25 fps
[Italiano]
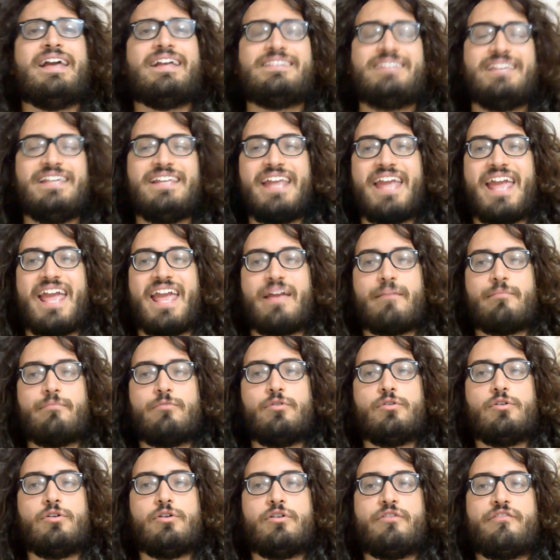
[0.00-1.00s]
di
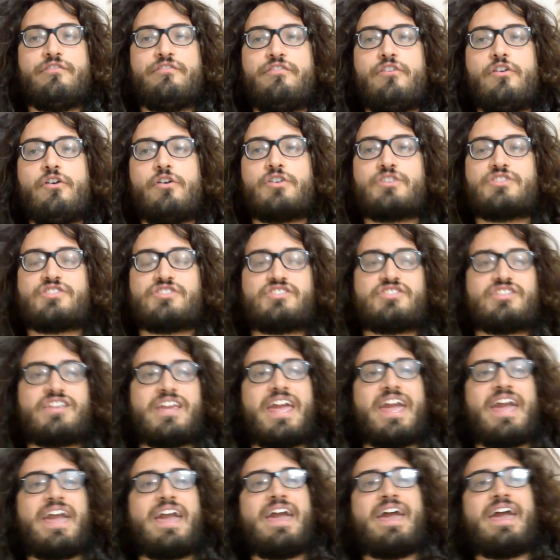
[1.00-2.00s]
Nemo,
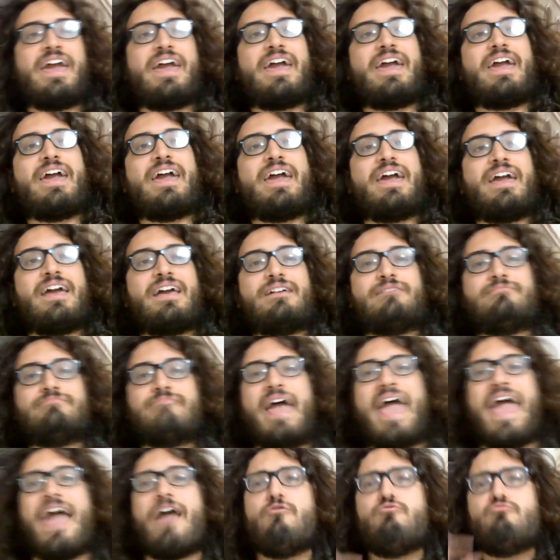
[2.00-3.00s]
forse eh,
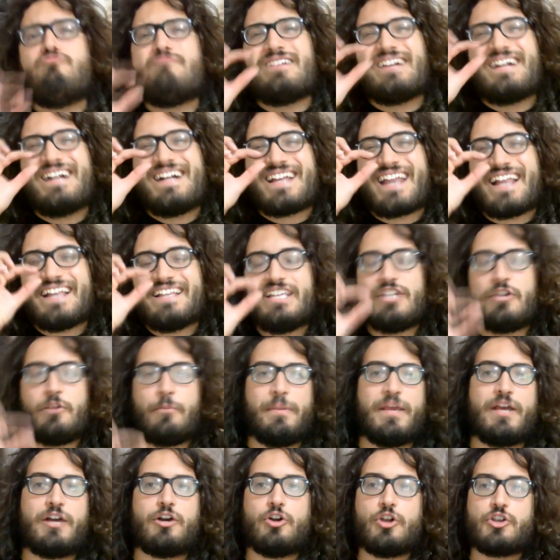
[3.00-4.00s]
è un gradino
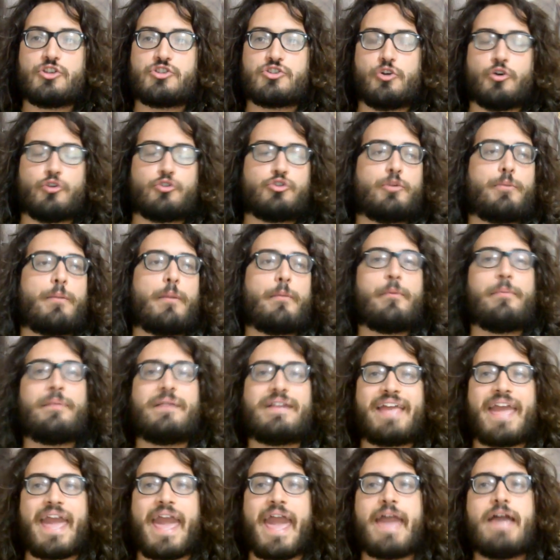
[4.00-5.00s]
piccolo sotto proprio
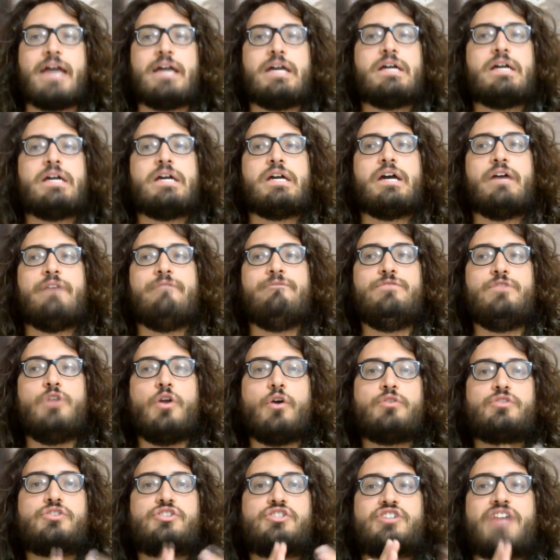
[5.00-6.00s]
perché
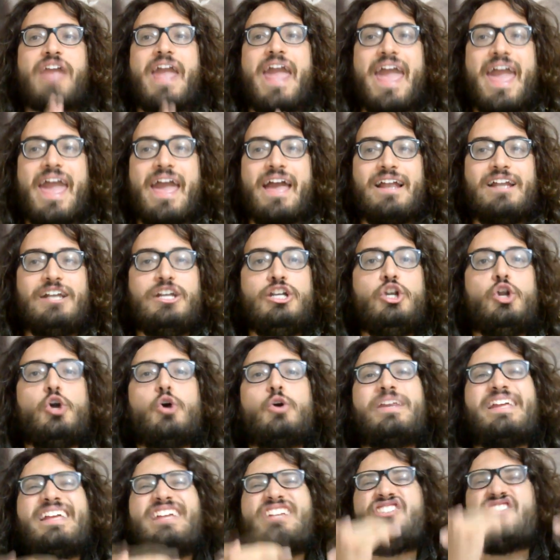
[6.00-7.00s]
non c'è
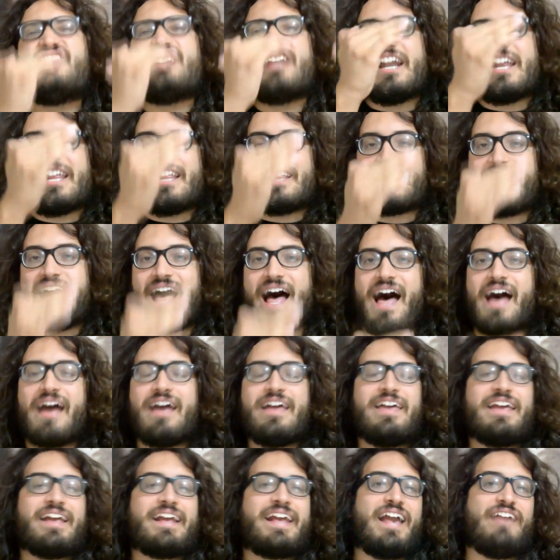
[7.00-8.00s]

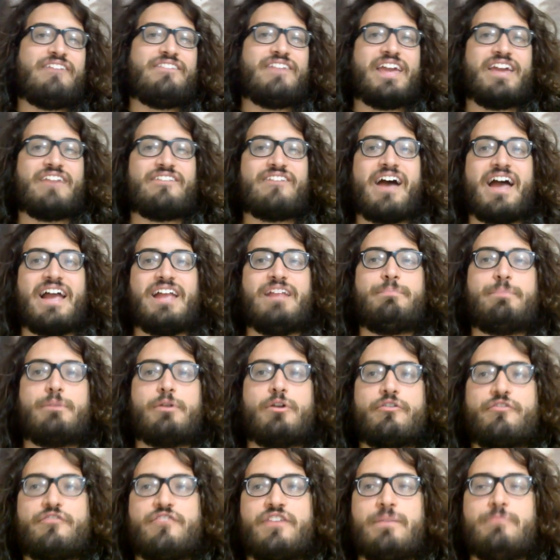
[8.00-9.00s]
l'originalità che aveva il
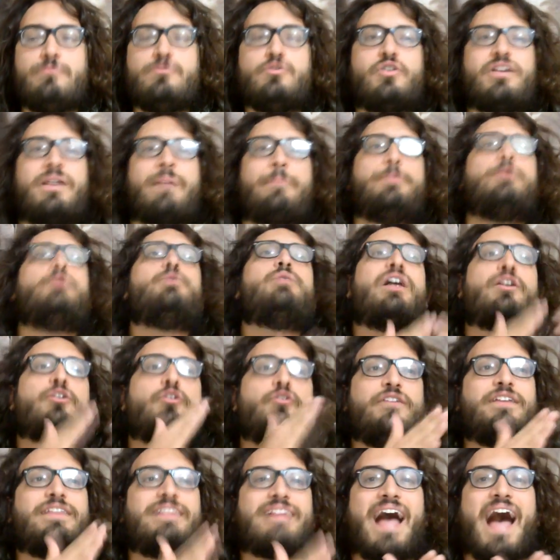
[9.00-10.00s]
primo film, non è più la
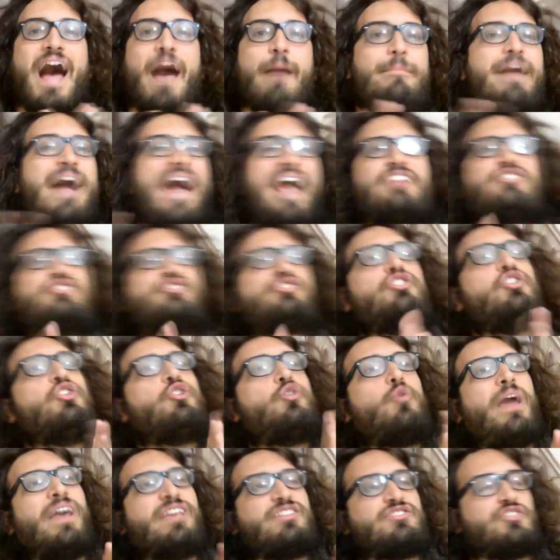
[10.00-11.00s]
novità, ma è
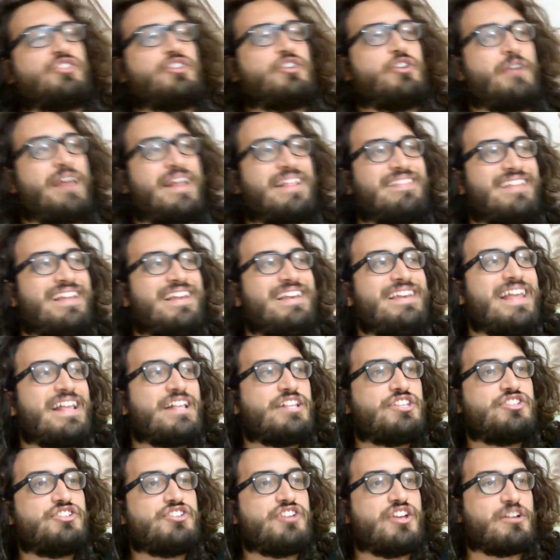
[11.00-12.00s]
solo questo che lo rende
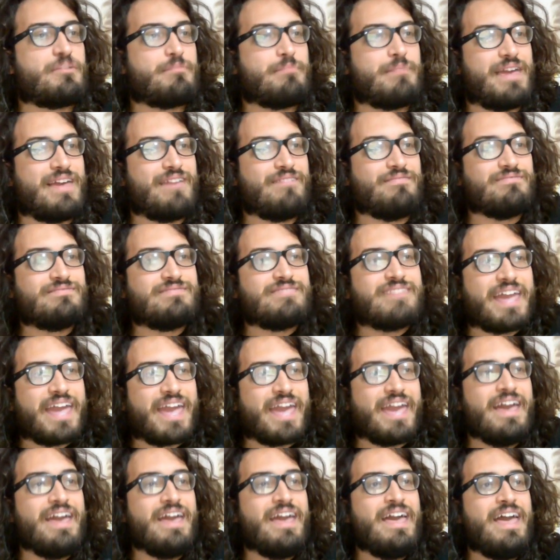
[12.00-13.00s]

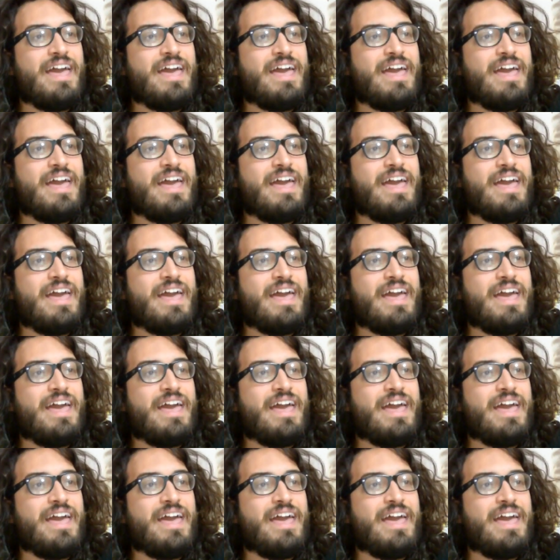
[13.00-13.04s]
leggermente